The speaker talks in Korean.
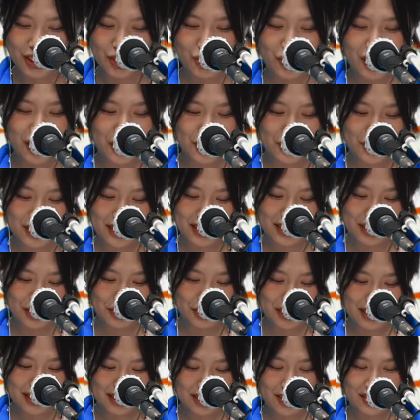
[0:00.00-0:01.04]
중학교 시절
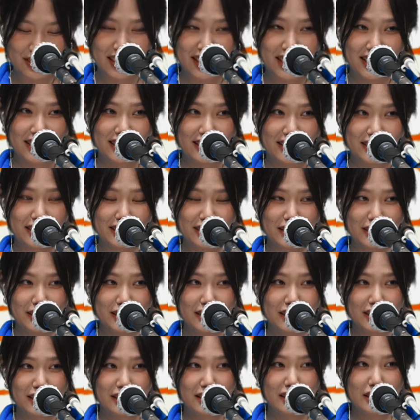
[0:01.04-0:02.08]
웨스턴 카이시
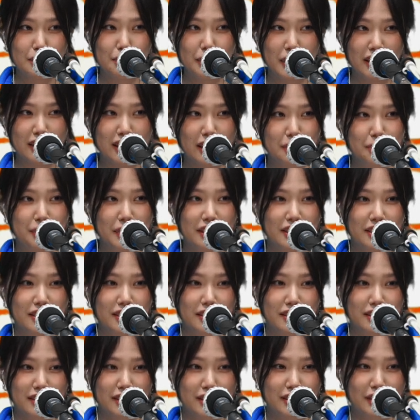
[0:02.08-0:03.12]
칠판
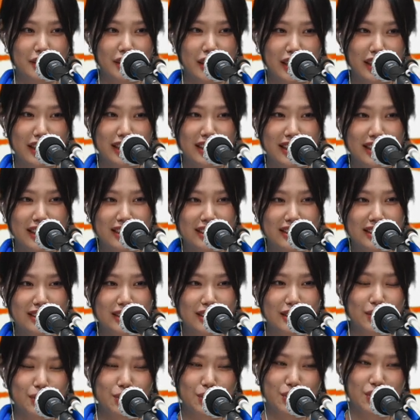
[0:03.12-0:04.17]
앞에서
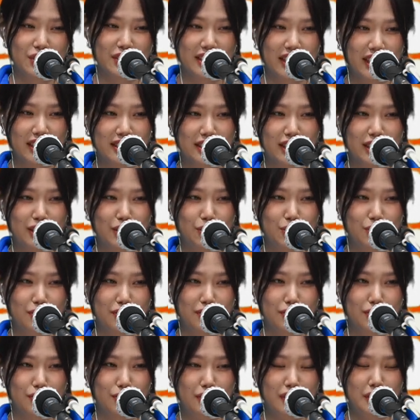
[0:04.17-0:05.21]
친구들 사이에
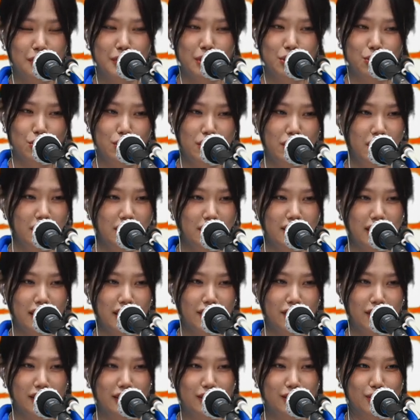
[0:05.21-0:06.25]
이미
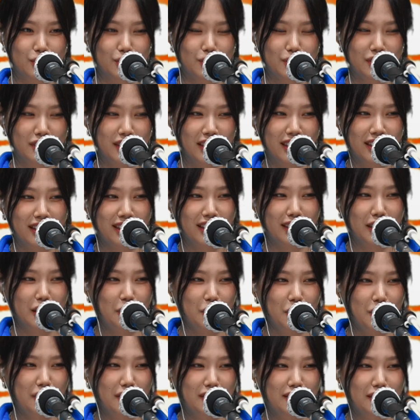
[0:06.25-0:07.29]
둘러싸여가지고
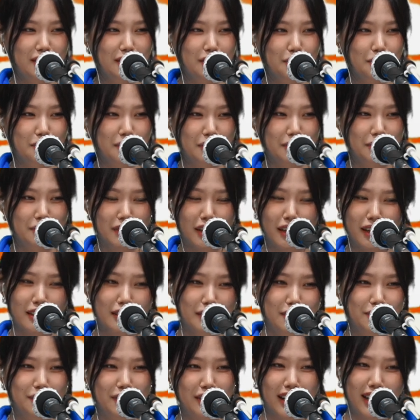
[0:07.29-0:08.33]
그
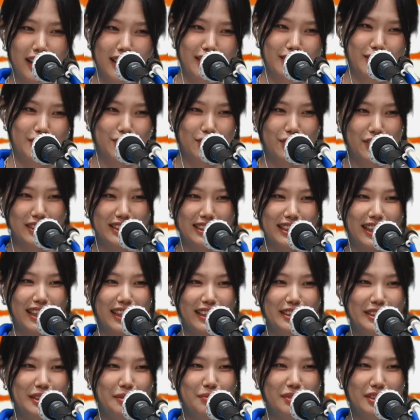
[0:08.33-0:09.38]
플라이 투 더
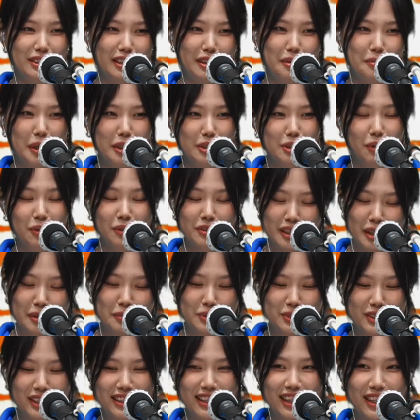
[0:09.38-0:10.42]
스카이님들의 막
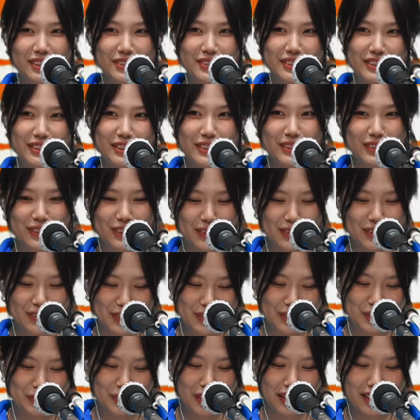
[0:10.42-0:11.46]
성대모사를 하고
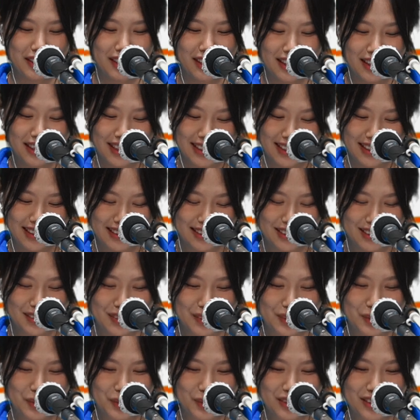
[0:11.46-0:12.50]
있었어요.
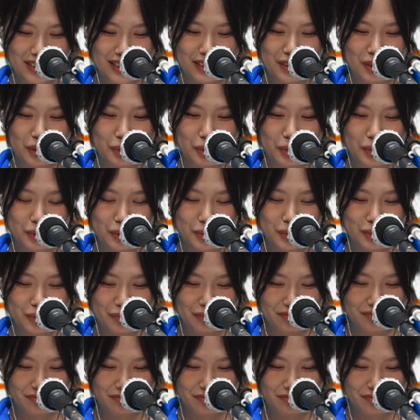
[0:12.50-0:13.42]
그래서 저는 그걸 보고